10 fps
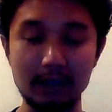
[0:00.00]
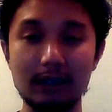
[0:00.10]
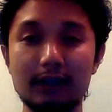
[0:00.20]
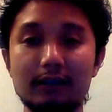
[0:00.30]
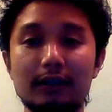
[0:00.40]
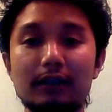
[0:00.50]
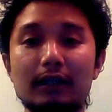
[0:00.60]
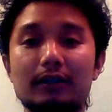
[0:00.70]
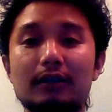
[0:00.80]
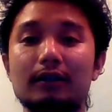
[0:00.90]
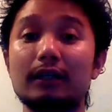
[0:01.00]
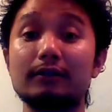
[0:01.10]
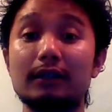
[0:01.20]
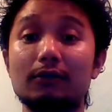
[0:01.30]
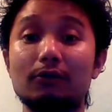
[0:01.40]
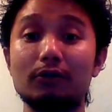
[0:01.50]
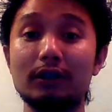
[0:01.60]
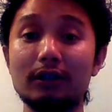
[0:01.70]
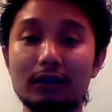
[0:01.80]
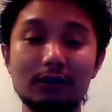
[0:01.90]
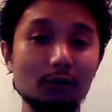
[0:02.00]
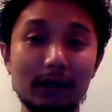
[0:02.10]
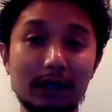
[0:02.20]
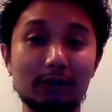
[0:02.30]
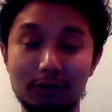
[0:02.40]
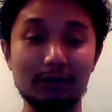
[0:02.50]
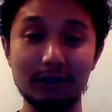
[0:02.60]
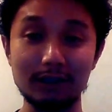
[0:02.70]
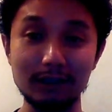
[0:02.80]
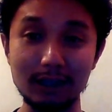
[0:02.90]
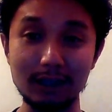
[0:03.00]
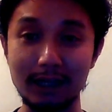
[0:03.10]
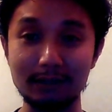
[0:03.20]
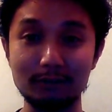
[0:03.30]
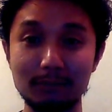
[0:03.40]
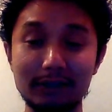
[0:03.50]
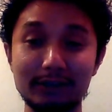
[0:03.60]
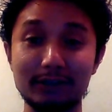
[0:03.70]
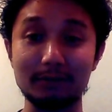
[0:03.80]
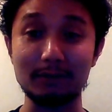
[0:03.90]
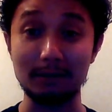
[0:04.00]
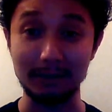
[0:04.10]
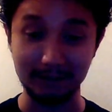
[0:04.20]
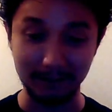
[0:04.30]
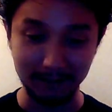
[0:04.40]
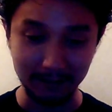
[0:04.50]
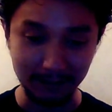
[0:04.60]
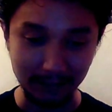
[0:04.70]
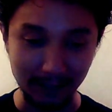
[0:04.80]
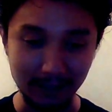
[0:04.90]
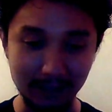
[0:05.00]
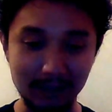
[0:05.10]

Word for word: 稼げない整体師さんほどいきなりドバーッと、いきなり早く回してしまいます。ね。